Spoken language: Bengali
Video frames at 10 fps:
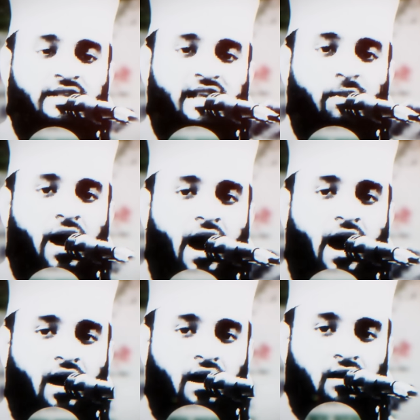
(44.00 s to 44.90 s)
বিনতে জামা
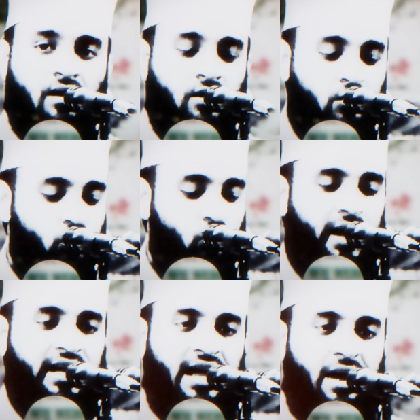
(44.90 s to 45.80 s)

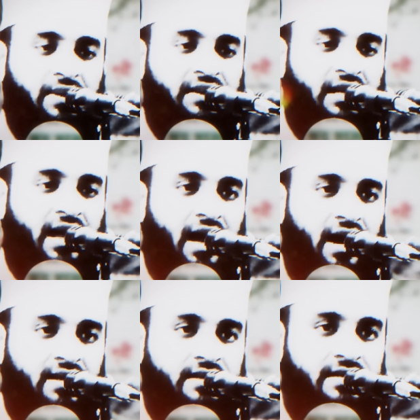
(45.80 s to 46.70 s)
জুয়াইরিয়া বিনতে
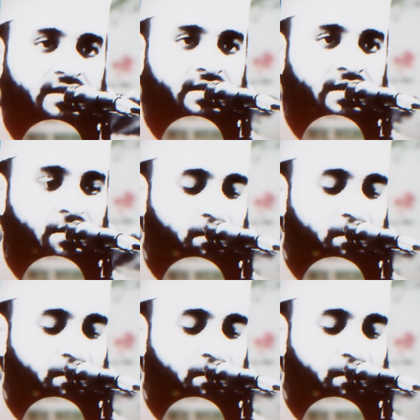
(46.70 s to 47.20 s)
হারিস